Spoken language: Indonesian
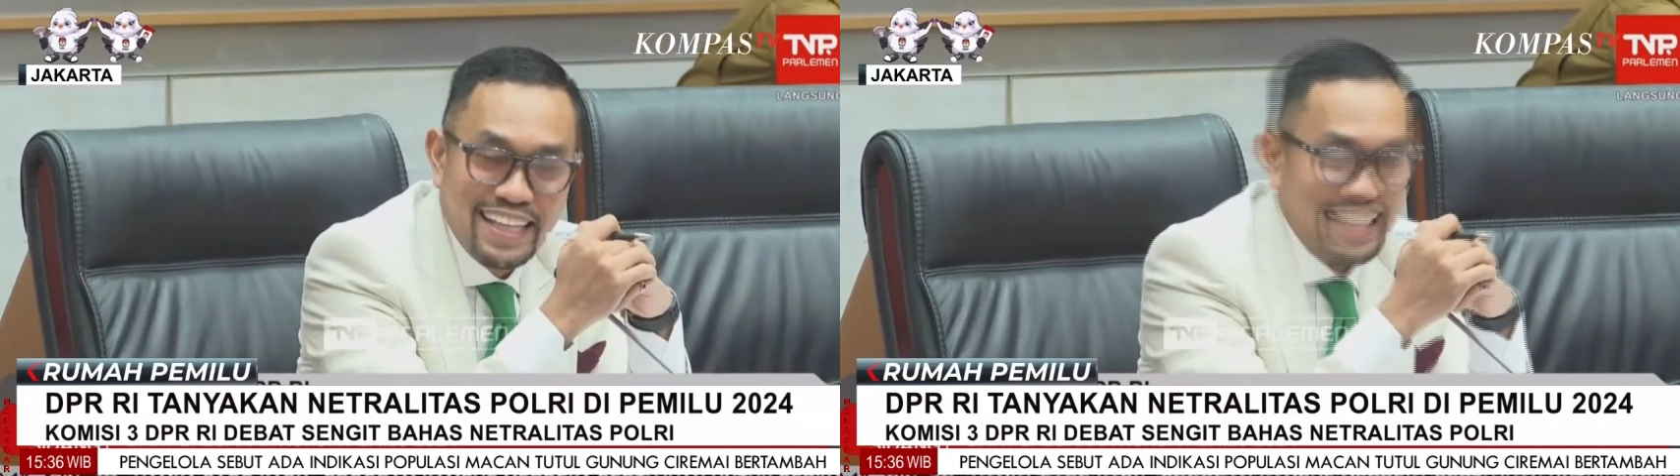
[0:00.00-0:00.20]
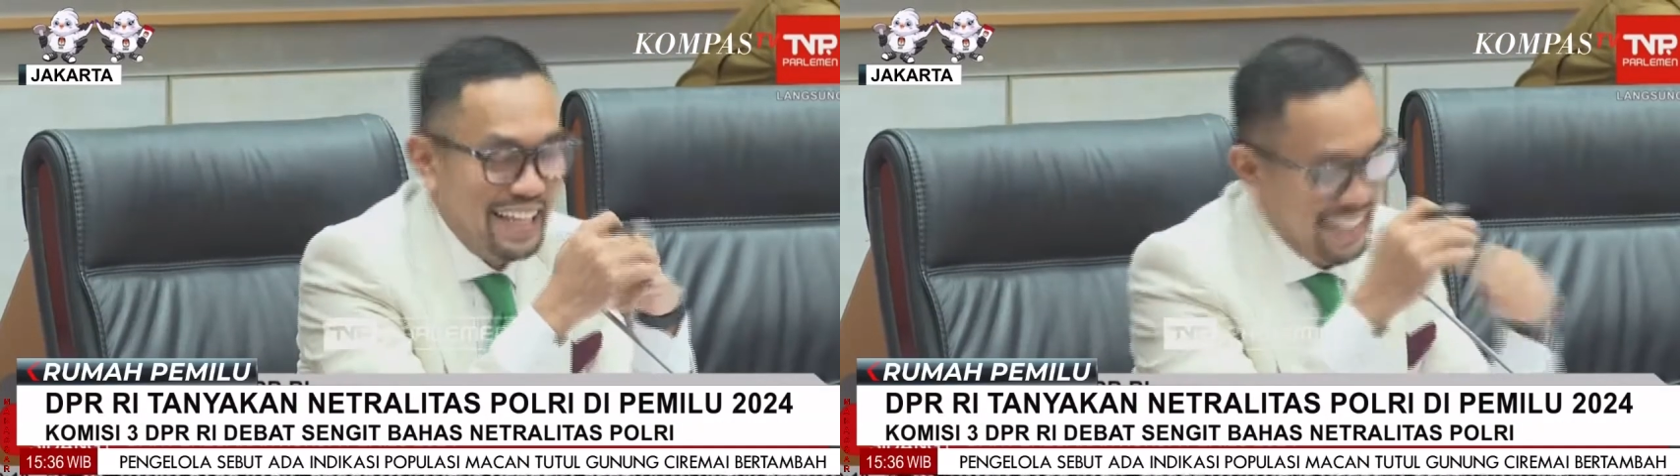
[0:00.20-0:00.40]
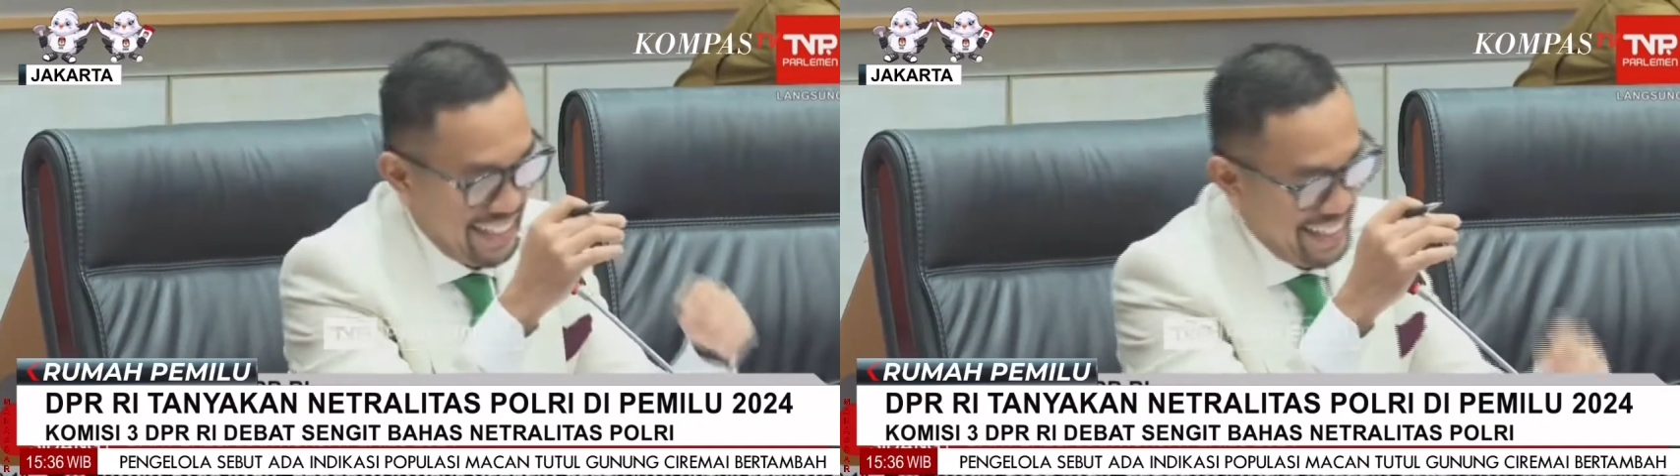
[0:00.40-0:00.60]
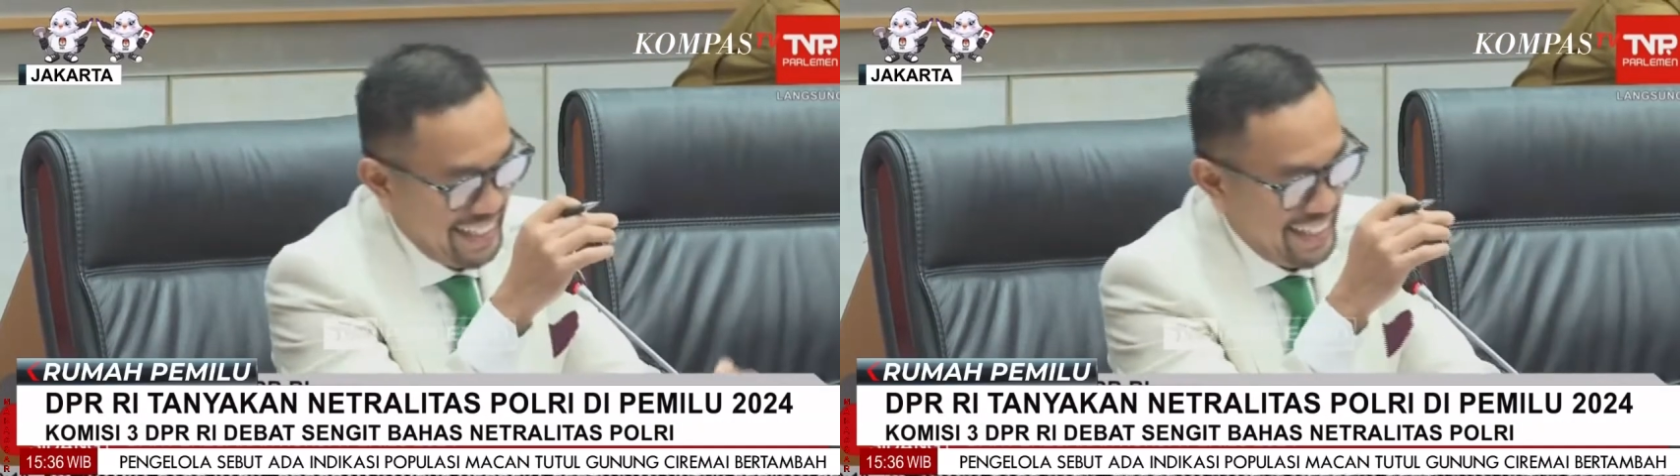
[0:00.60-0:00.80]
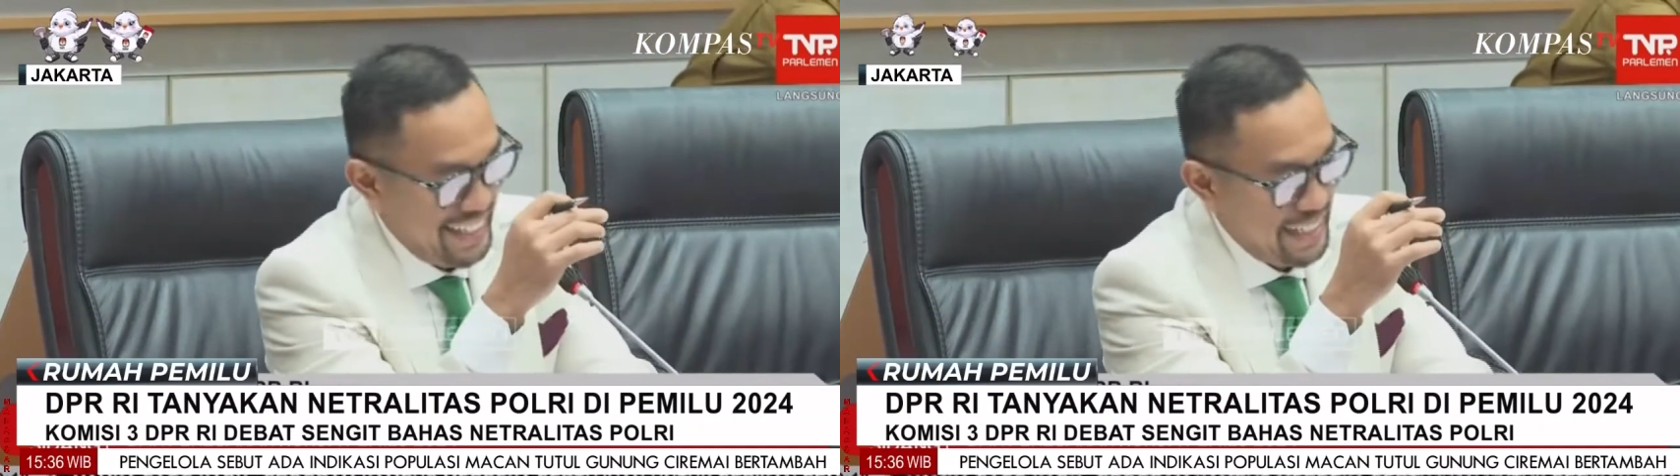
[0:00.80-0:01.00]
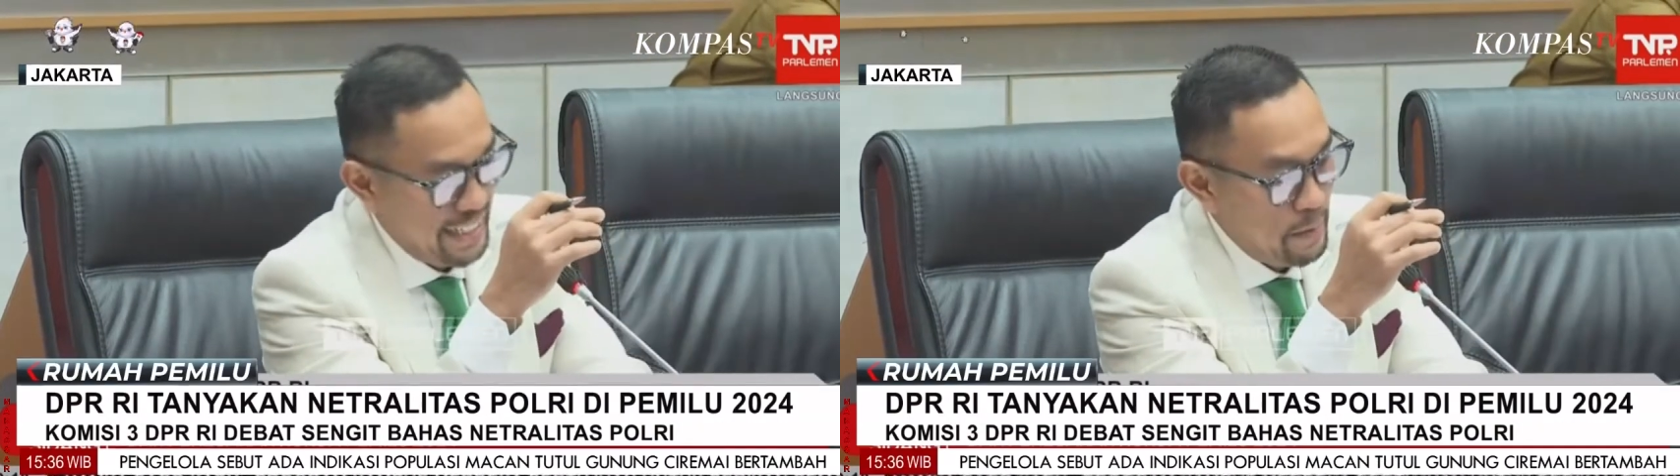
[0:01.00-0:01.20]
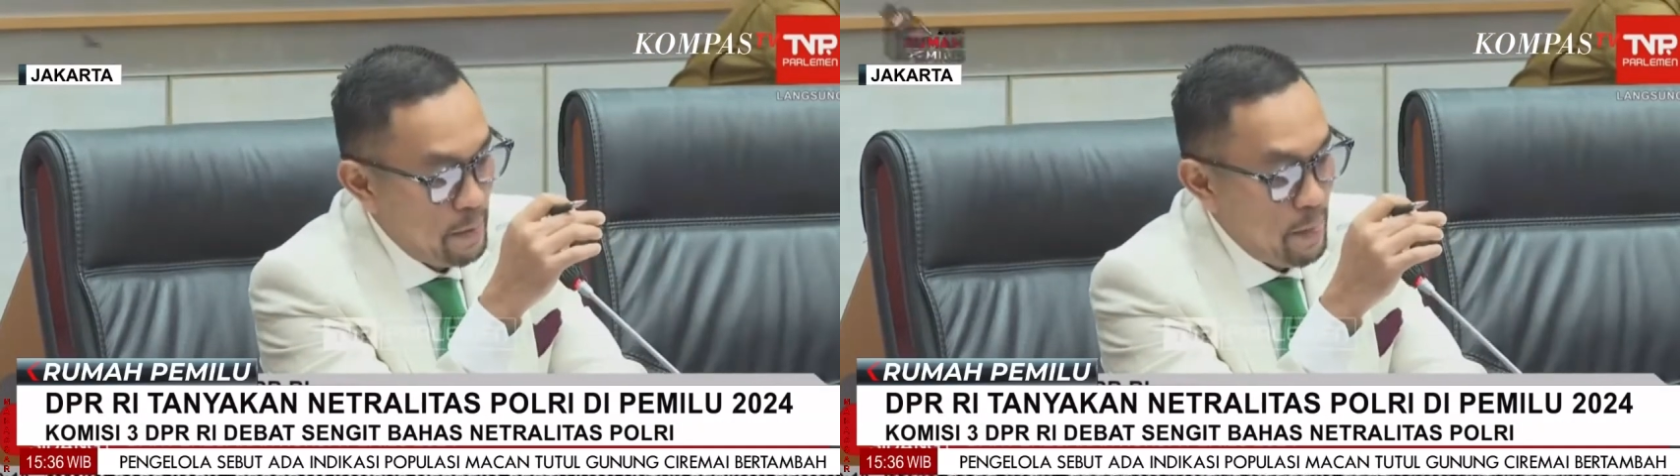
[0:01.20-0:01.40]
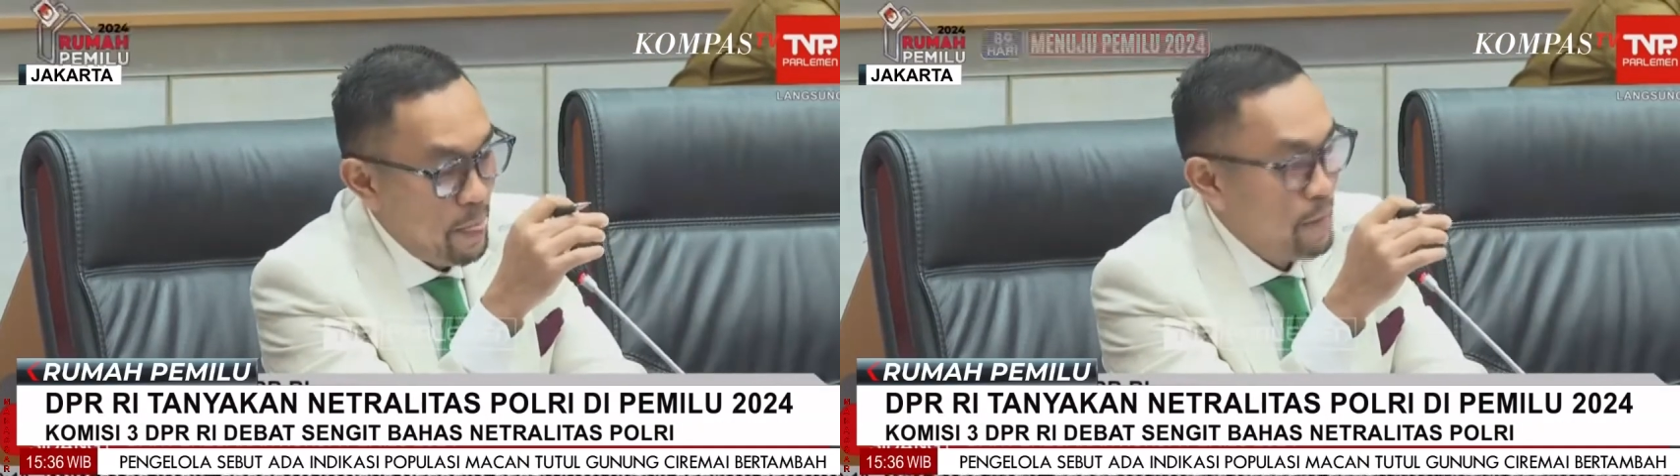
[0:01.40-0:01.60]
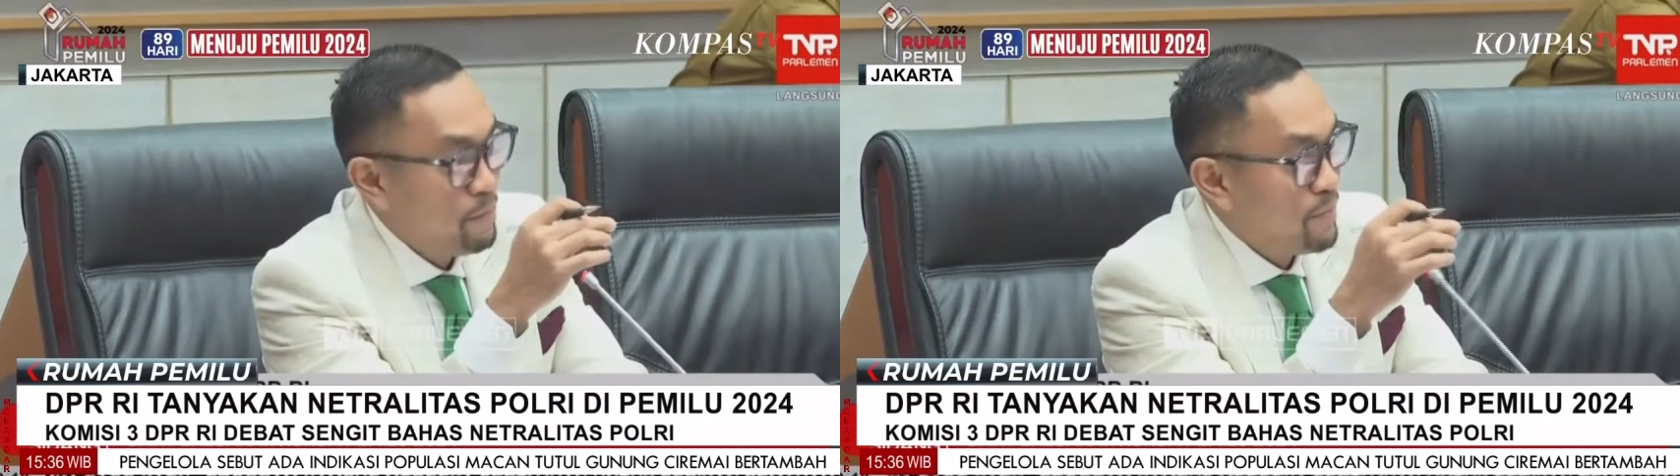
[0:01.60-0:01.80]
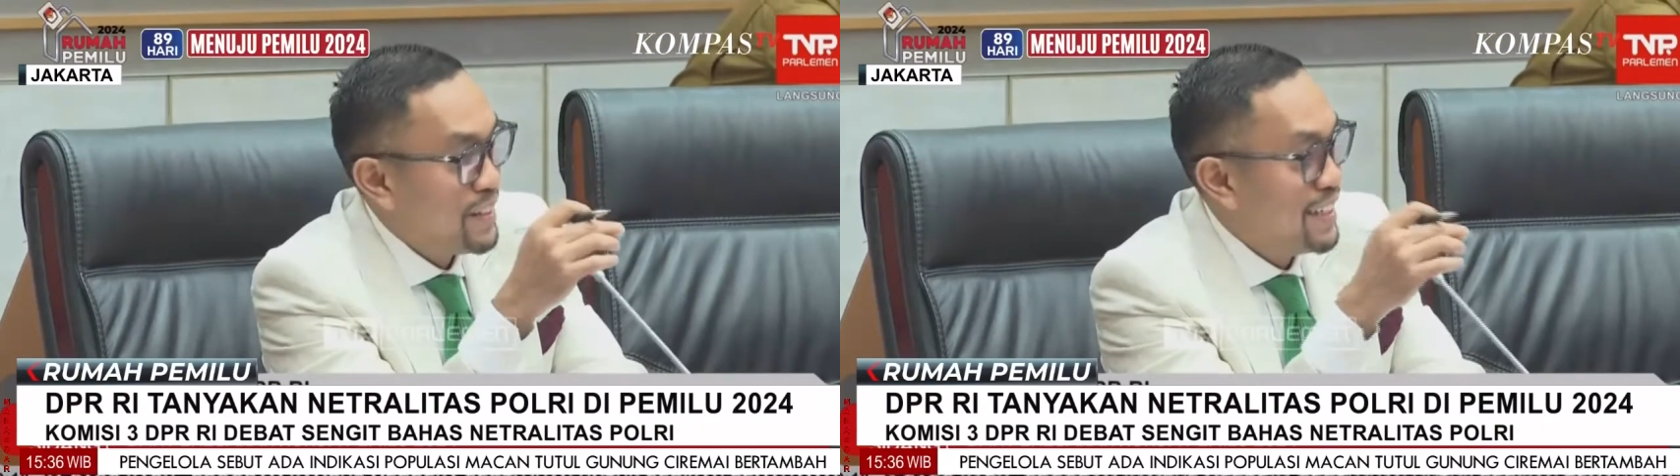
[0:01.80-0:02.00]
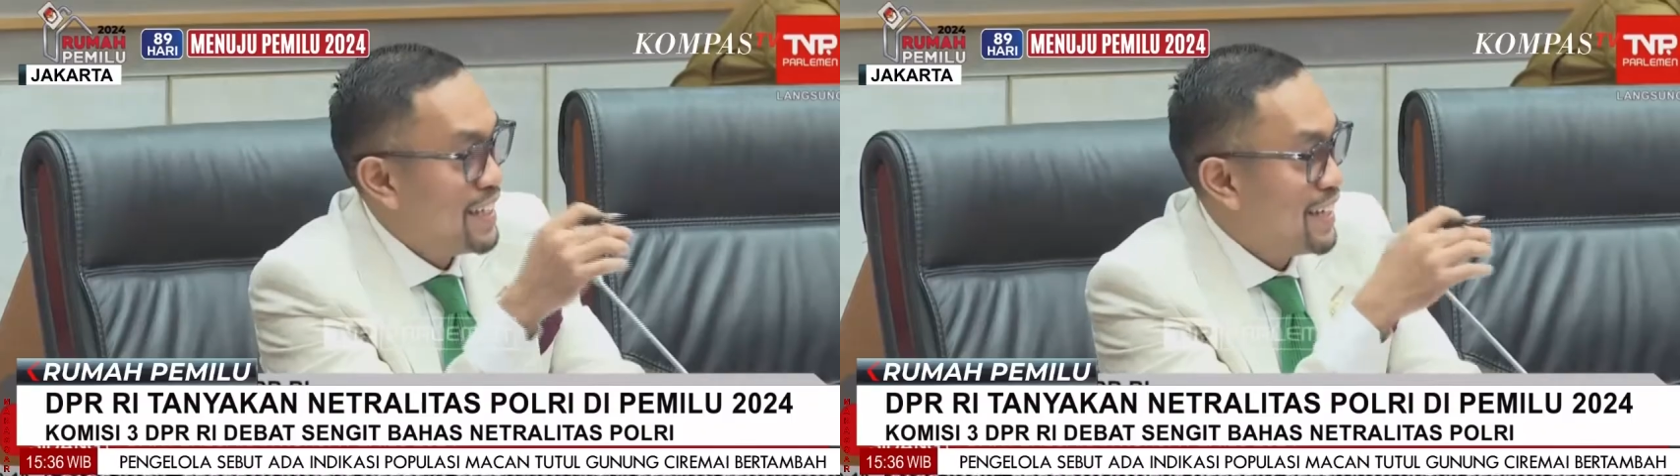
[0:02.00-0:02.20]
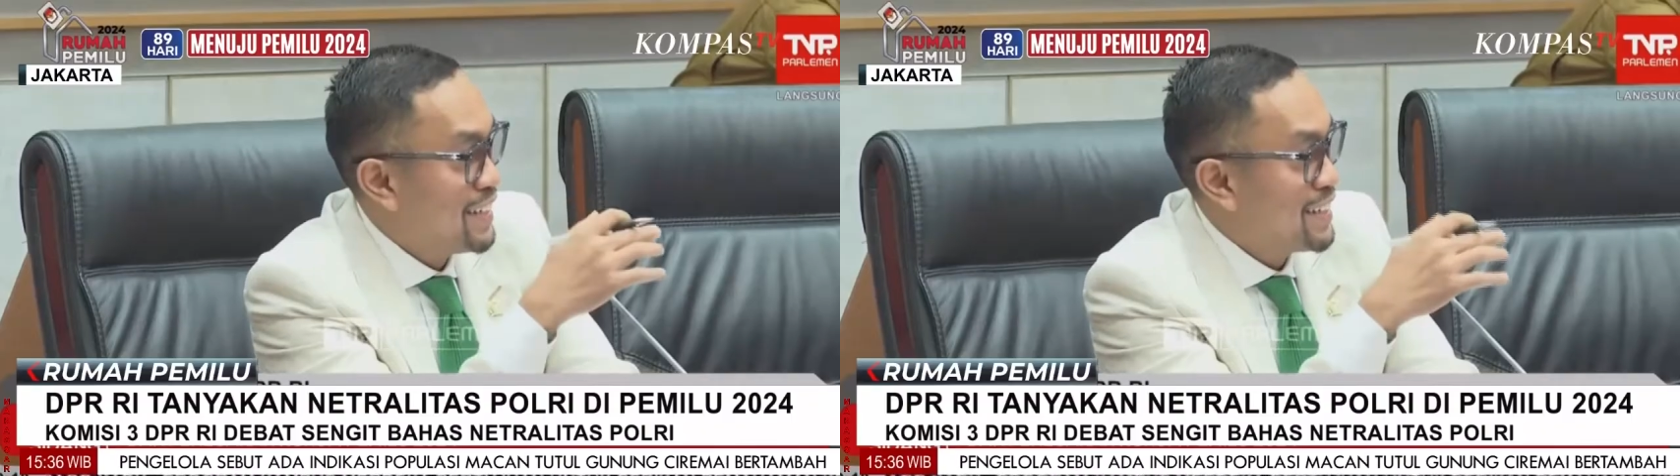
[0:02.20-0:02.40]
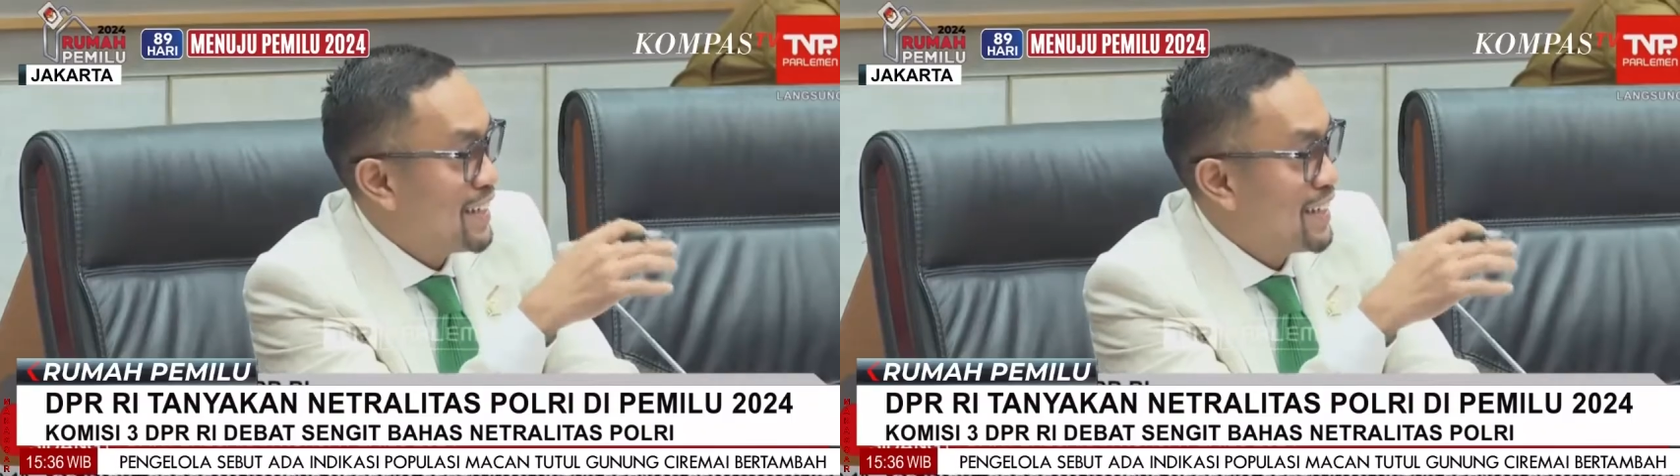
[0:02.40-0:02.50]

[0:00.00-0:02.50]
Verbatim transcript: Sahroni sempat mengingatkan agar tudingan